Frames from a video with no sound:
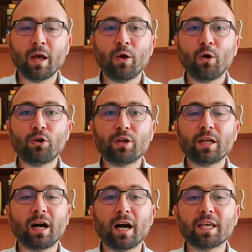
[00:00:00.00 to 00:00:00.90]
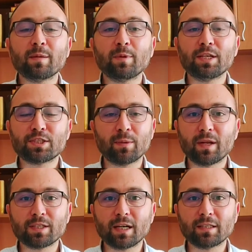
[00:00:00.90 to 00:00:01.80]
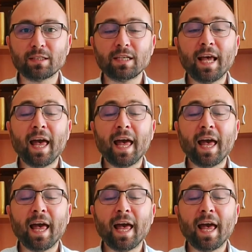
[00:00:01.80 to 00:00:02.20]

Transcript: Örneğin hayır bir iş yapılacaktır.